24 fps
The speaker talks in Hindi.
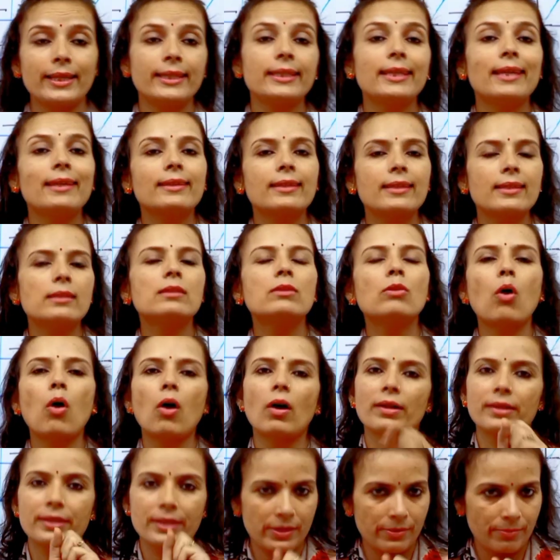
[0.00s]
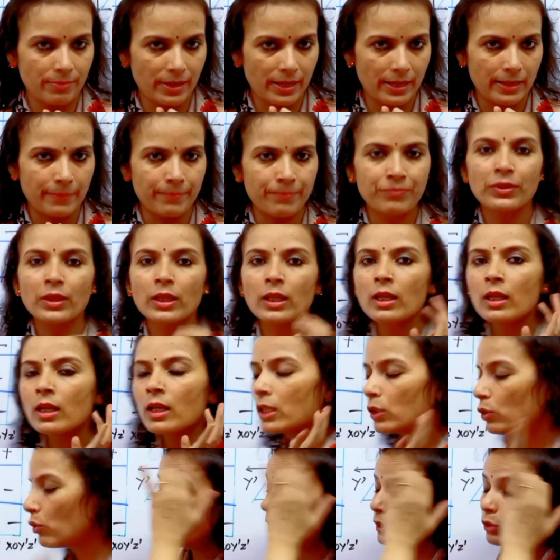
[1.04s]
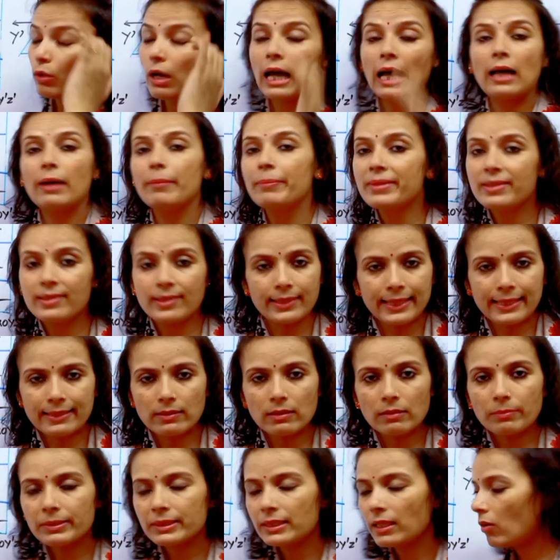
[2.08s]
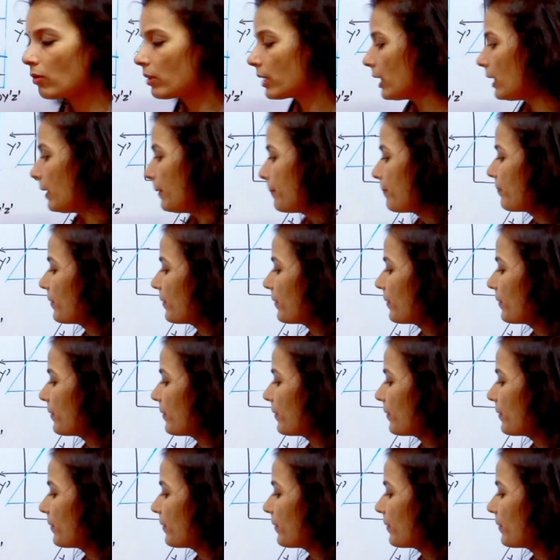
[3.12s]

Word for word: है कि ये किस ऑक्टेन में है तो आप इसे कैसे बताओगे